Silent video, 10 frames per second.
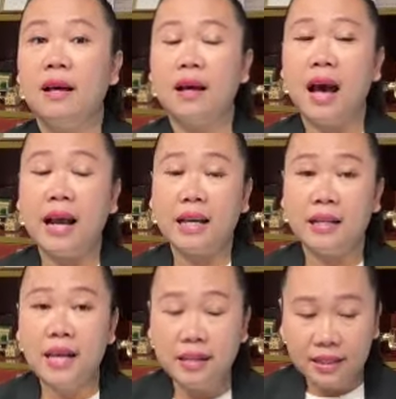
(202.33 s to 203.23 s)
Uh,
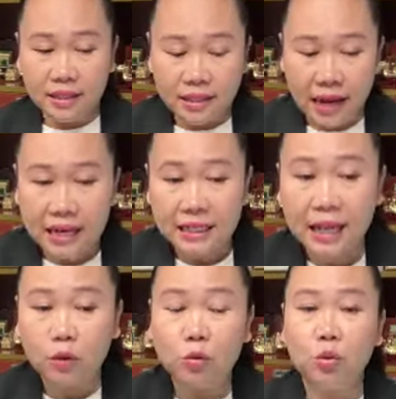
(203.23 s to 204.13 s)
akhirnya si salah
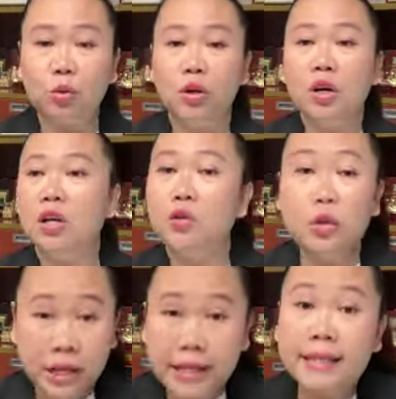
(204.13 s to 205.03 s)
satu
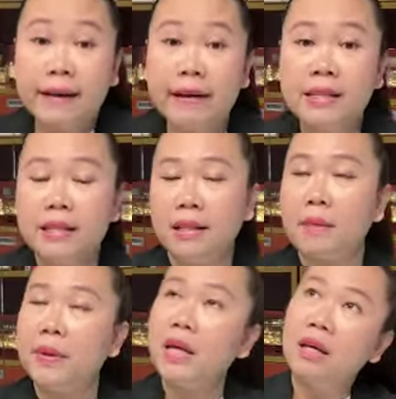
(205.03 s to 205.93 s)
dodanya cewek sih,
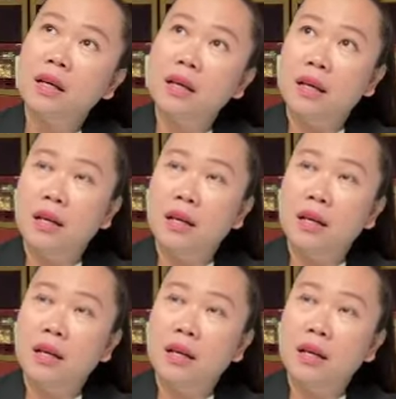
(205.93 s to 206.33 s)
tapi